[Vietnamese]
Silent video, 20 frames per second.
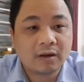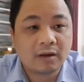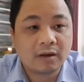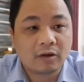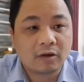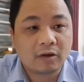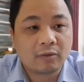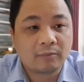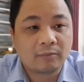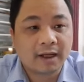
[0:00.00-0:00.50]

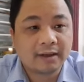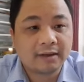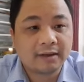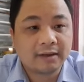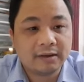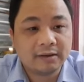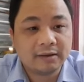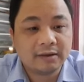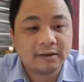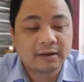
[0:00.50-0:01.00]
Còn hôm nay
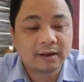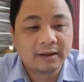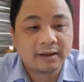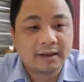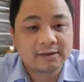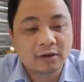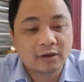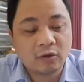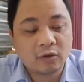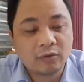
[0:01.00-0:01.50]
thì như thầy
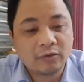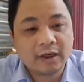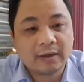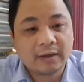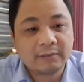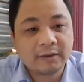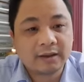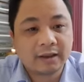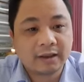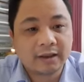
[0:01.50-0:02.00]
đã trao đổi với
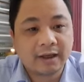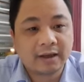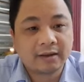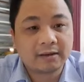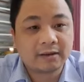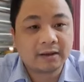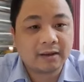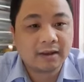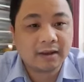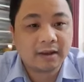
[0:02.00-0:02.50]
em thì thầy
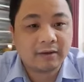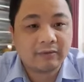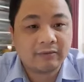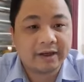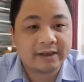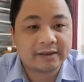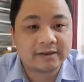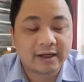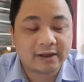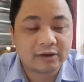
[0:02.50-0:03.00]
đang
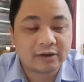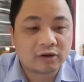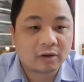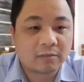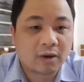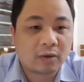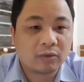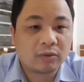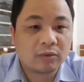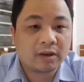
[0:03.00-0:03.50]
về dạy cho các
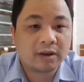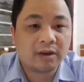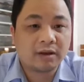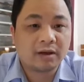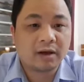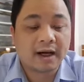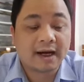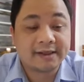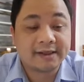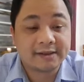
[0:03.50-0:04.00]
bạn ôn thi
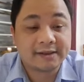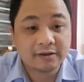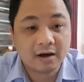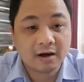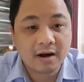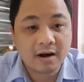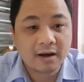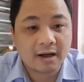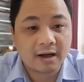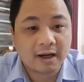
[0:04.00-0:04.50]
ở Hải
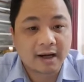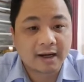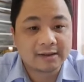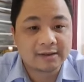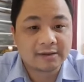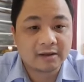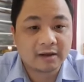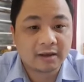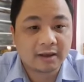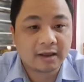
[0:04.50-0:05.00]
Dương Hải
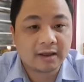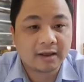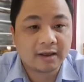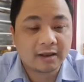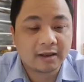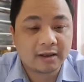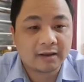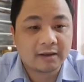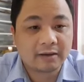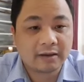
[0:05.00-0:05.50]
Dương thì đây
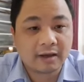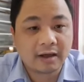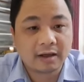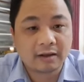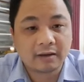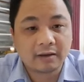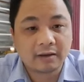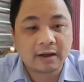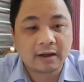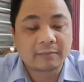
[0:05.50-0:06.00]
là
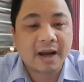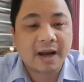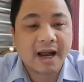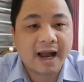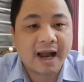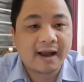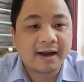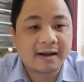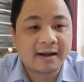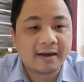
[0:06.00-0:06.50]
đợt đợt
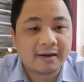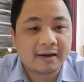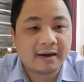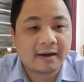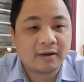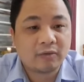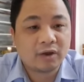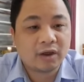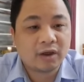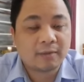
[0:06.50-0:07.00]
3
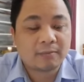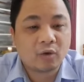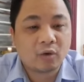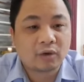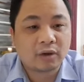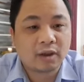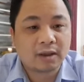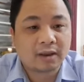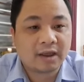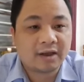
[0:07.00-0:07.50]
vì đợt
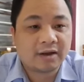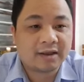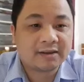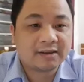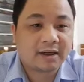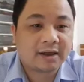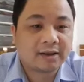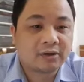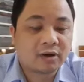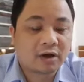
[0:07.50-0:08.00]
1 là thầy đã
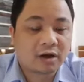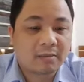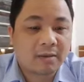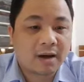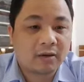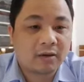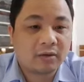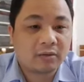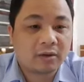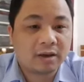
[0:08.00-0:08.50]
dạy cho các
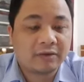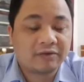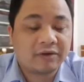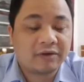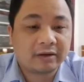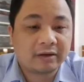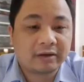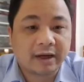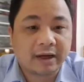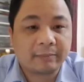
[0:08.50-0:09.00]
bạn ôn thi ở
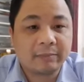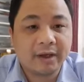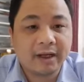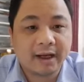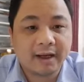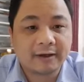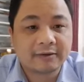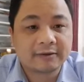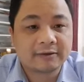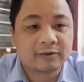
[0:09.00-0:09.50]
Vanh Thanh
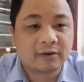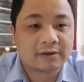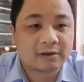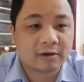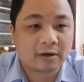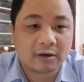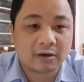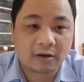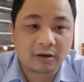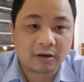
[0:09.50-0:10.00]
Miện rồi
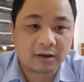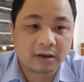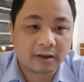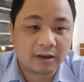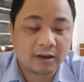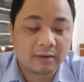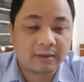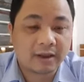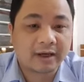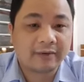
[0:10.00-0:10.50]
sau đó thì ở
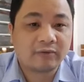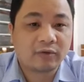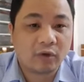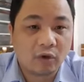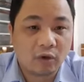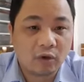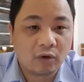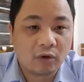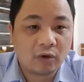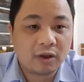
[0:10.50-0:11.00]
lớp thành
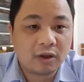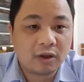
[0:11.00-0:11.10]
phố